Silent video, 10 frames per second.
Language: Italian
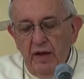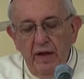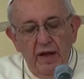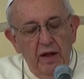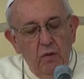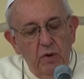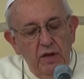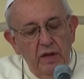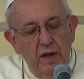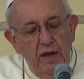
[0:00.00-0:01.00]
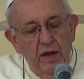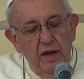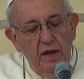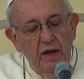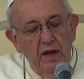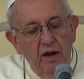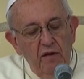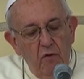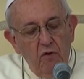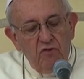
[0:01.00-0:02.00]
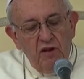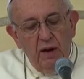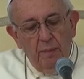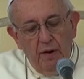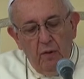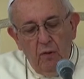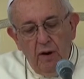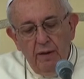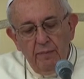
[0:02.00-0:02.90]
e quindi le rivolse la parola.